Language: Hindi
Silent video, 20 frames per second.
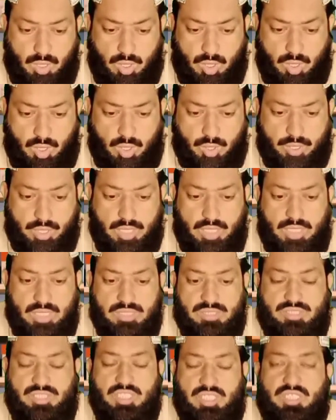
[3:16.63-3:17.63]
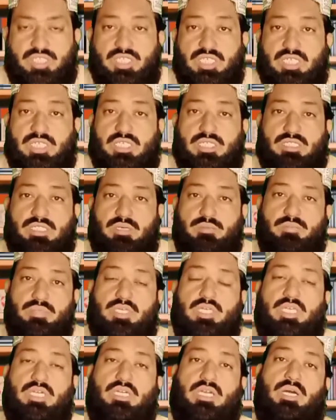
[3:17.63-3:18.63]
और ज़िद्दी किस्म
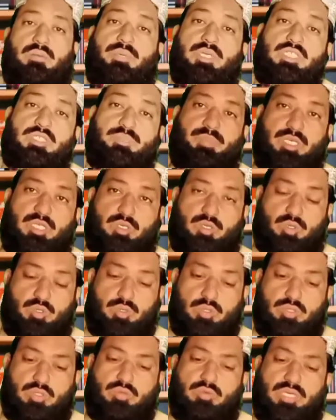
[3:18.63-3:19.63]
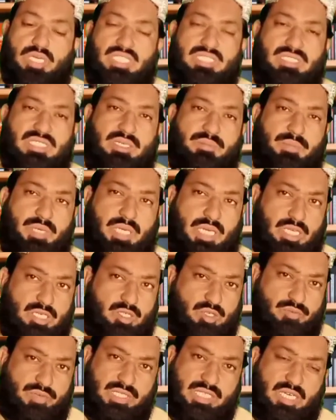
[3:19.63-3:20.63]
की कब्ज़ भी हो क्योंकि इसकी मेन
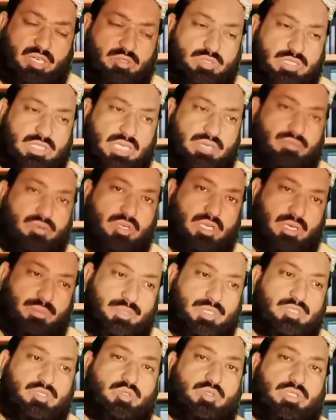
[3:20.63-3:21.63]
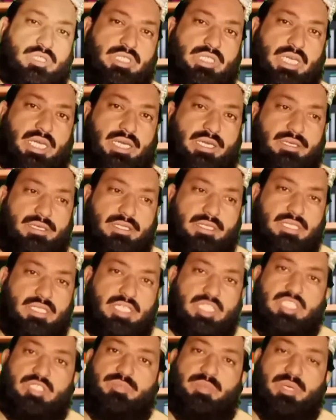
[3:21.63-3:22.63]
जो वजह होती है वो कब्ज़ होती है
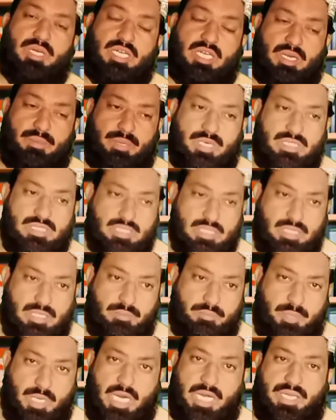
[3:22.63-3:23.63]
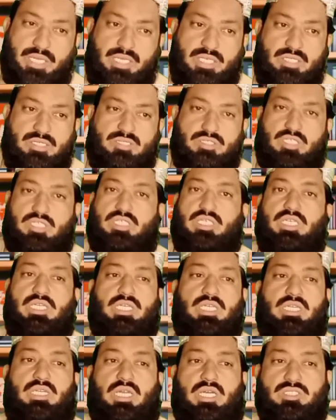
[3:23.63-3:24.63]
इसमें कब्ज़ भारी
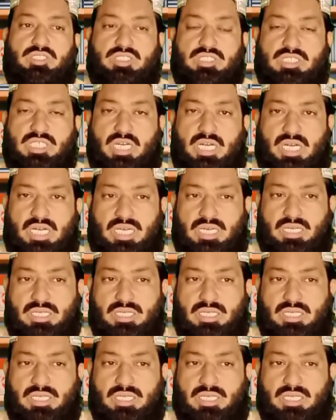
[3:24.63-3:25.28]
शकील अशिया